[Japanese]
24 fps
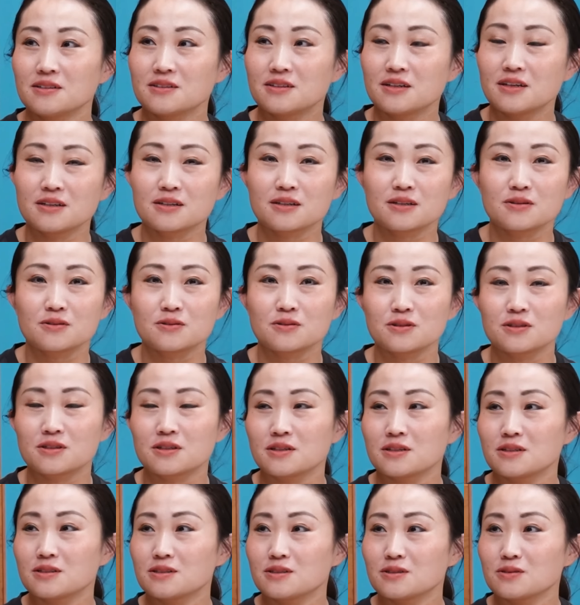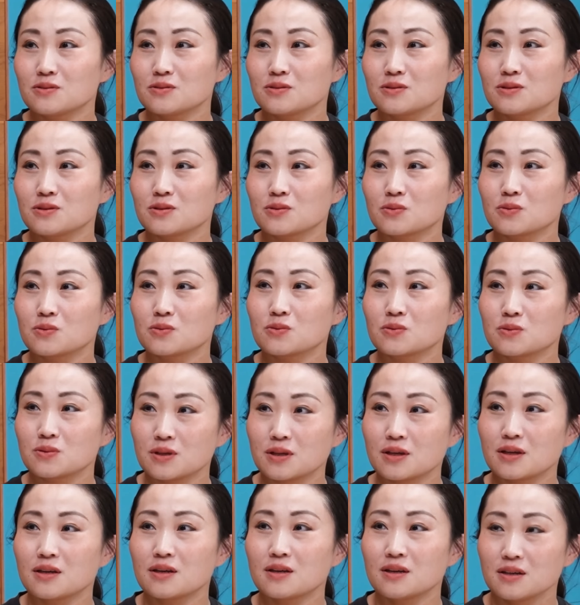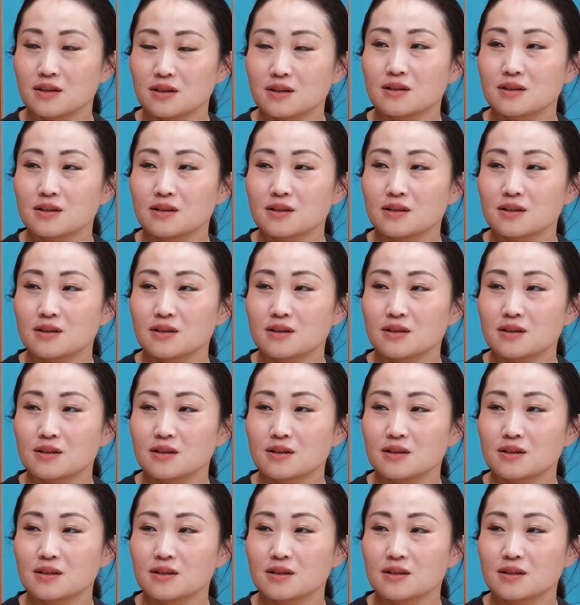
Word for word: 大学行かれてるってことで、